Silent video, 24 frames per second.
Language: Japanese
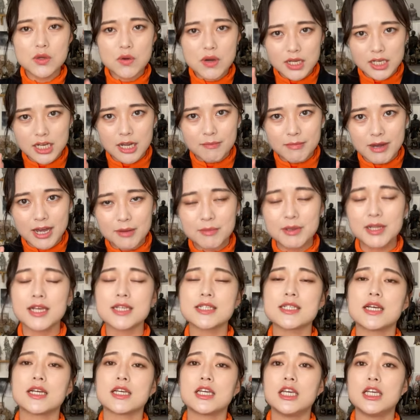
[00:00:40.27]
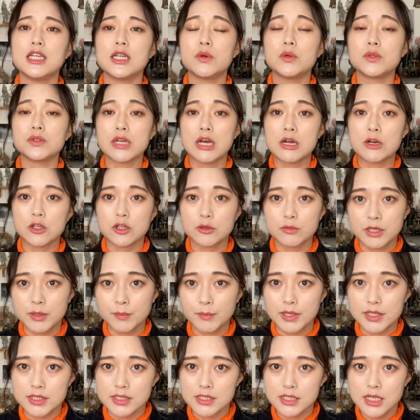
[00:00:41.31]
は名前皆さん聞いたことあると思い
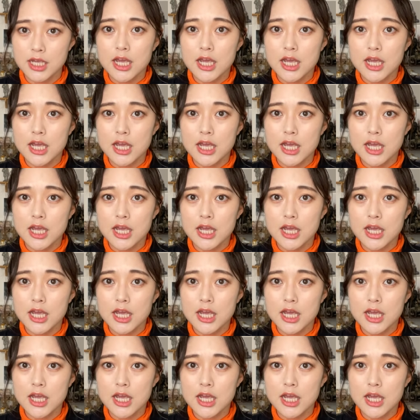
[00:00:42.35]
ます